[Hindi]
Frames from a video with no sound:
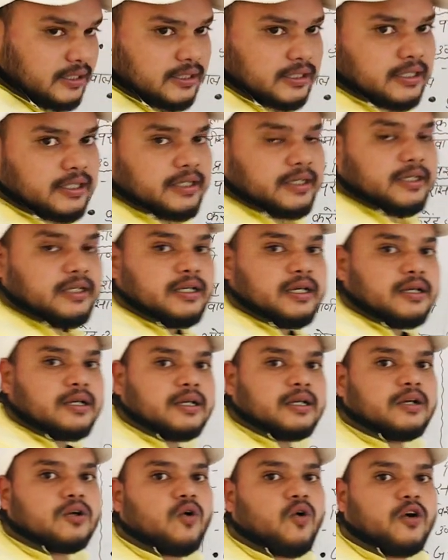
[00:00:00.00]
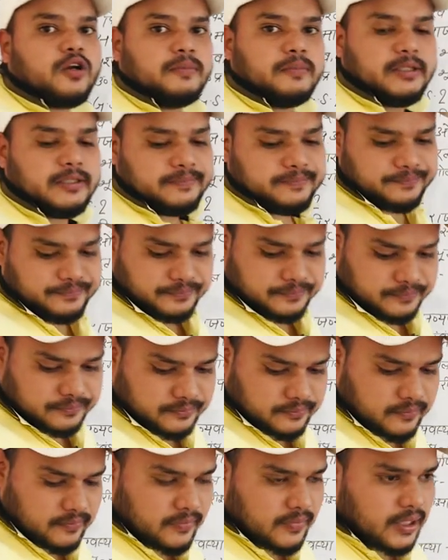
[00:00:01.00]
कि इंडियन इकोनॉमी
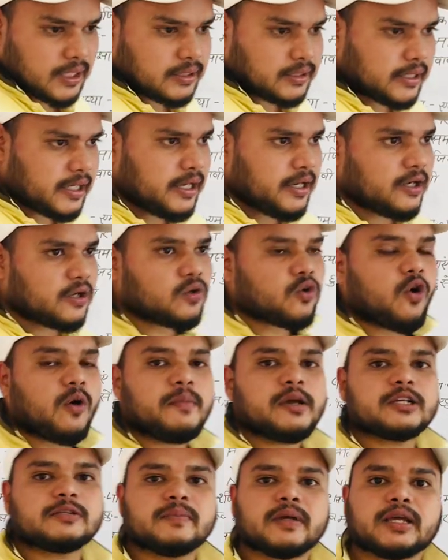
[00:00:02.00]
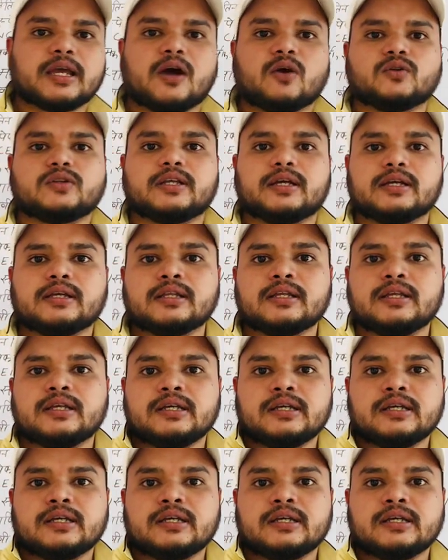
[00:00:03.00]
देखिए इकोनॉमिक्स में क्या होता है